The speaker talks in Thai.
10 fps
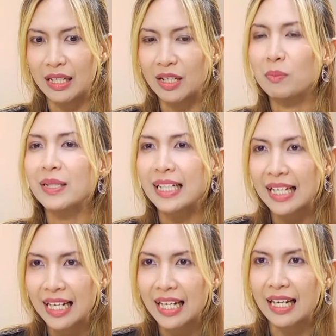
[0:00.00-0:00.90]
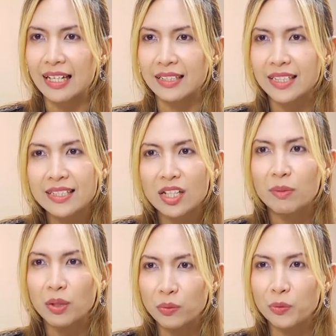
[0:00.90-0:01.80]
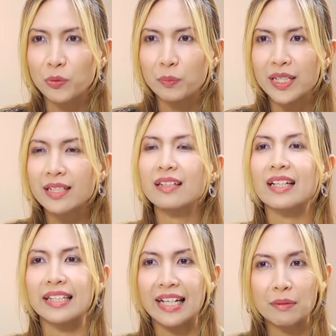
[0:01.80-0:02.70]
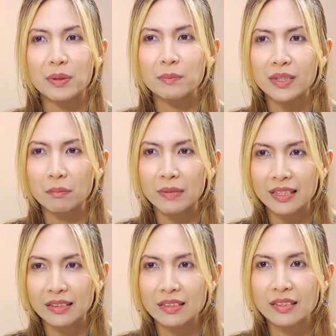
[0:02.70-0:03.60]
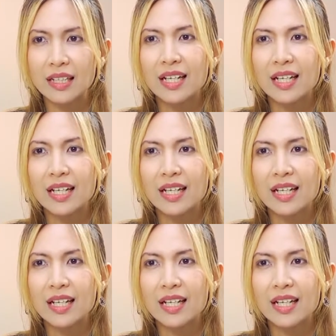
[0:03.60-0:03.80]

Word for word: เราไม่กล้าที่จะเอามาลงทุนเพื่อให้เกิดรายได้เพิ่มเติมมากขึ้น